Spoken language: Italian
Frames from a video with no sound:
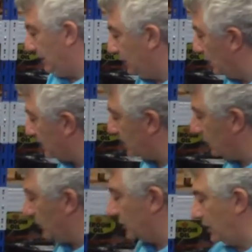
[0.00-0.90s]

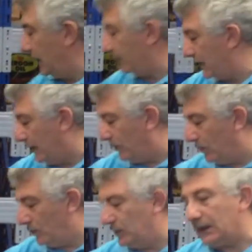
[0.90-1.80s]
innovazione, cioè
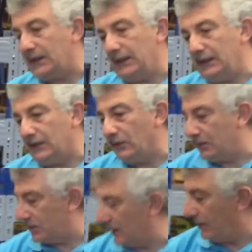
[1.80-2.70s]
abbiamo una griglia dove
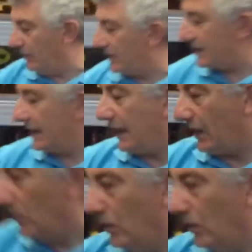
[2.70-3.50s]
possiamo versare o